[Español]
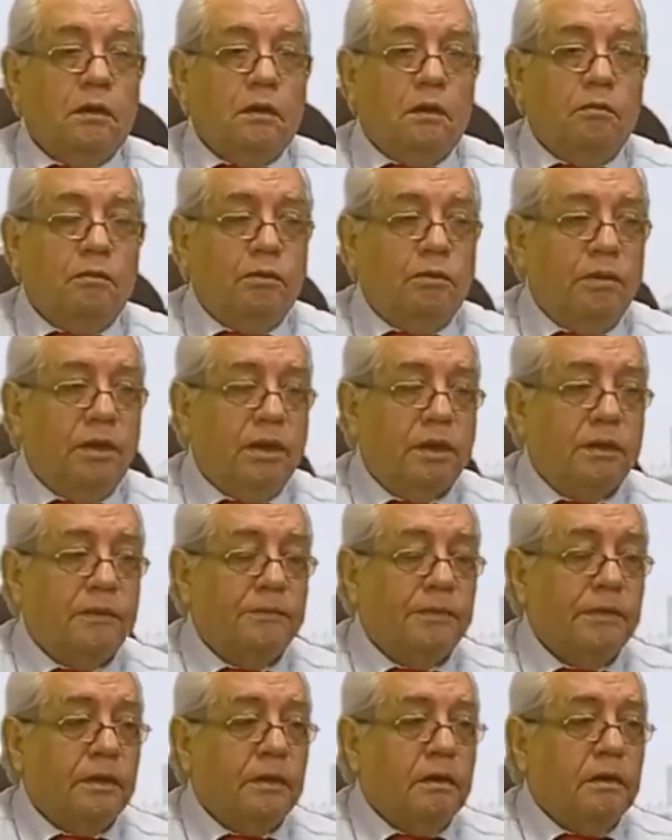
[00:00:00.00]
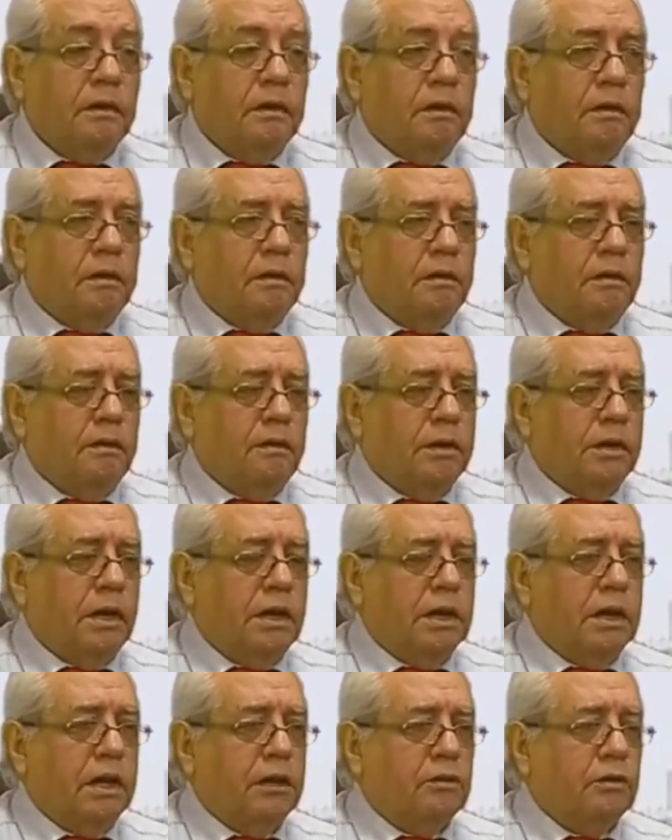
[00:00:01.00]
Muy bien, Jorge
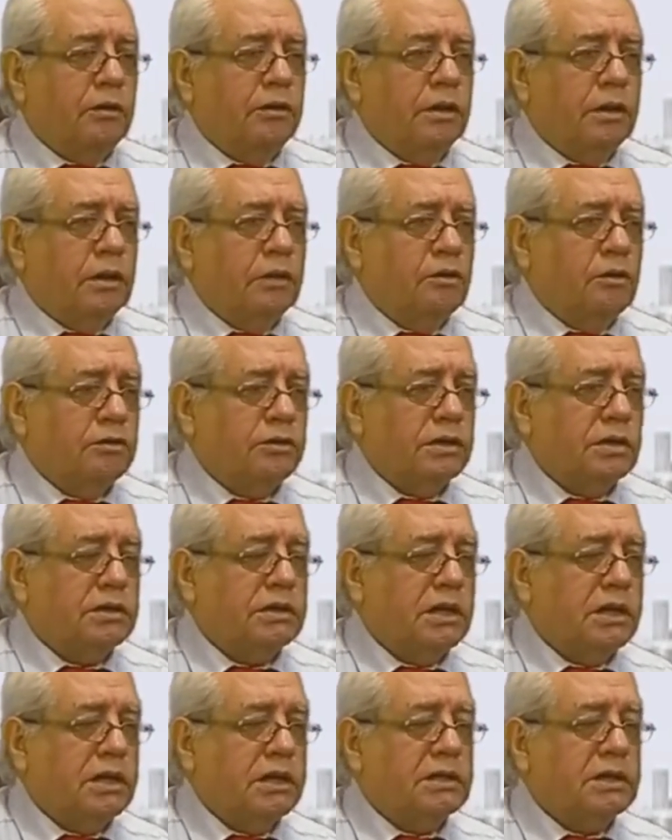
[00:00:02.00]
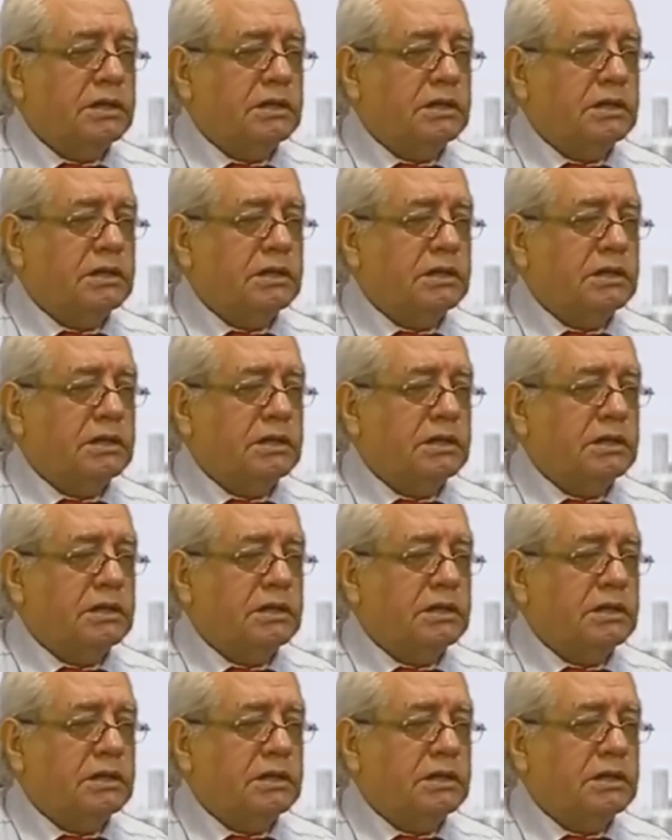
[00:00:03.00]
Alejandro. Y entonces en ese